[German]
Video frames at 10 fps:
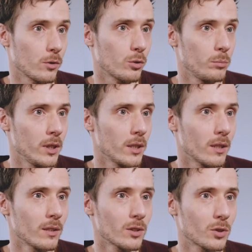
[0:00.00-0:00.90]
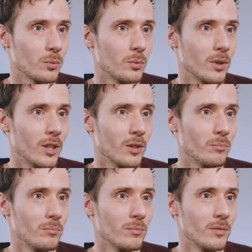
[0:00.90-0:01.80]
Social Media zu
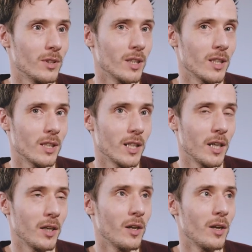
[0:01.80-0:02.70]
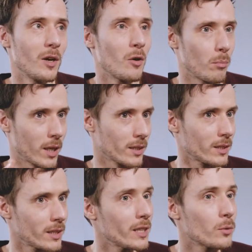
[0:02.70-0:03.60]
ähm, den
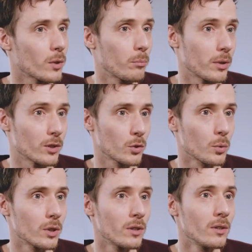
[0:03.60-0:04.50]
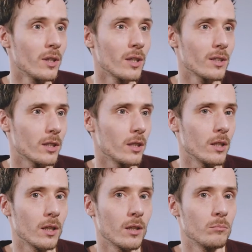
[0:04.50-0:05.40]
Magazinen oder Personen,
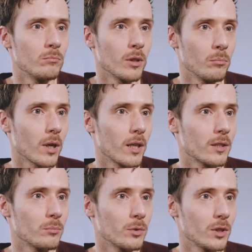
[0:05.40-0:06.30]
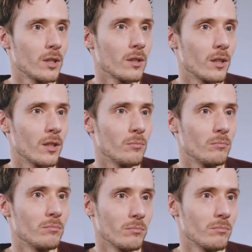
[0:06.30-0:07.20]
die ähm, im Bereich Musik
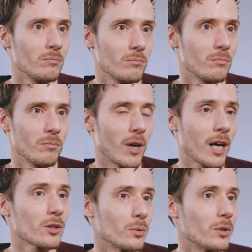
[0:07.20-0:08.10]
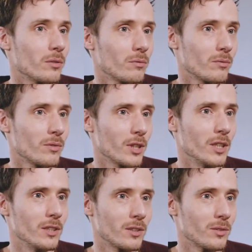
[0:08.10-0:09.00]
ähm, Achtung
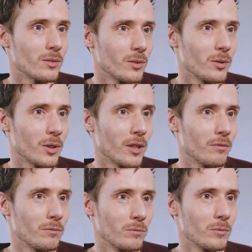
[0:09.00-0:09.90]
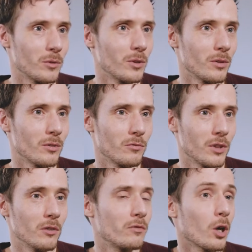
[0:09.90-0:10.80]
genießen oder
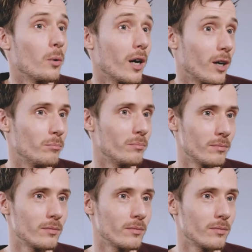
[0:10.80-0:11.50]
viele Follower haben.